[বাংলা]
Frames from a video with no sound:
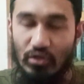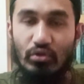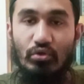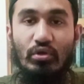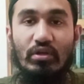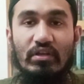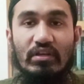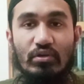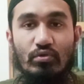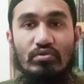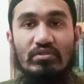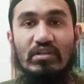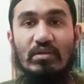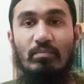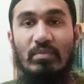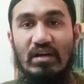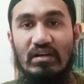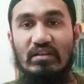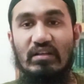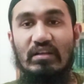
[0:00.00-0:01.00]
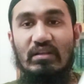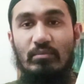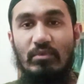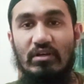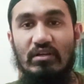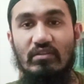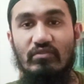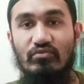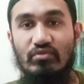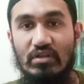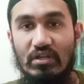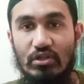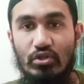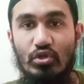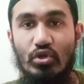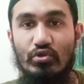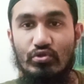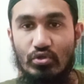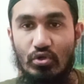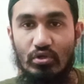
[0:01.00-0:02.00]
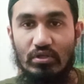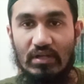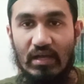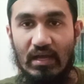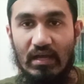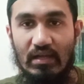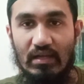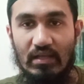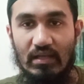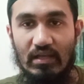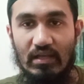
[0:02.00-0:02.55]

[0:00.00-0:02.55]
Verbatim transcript: তো এটা হচ্ছে বাংলা নামার তৃতীয় সংখ্যা